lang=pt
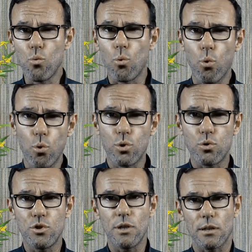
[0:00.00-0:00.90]

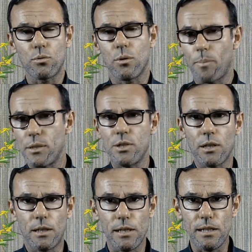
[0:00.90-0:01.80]
curso de naturopatia
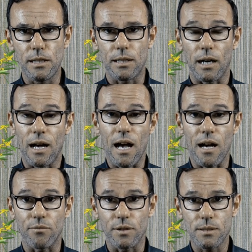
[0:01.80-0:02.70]
clínica
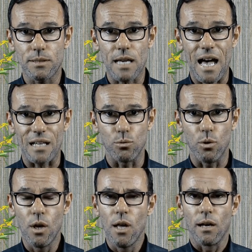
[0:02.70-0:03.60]
avançado.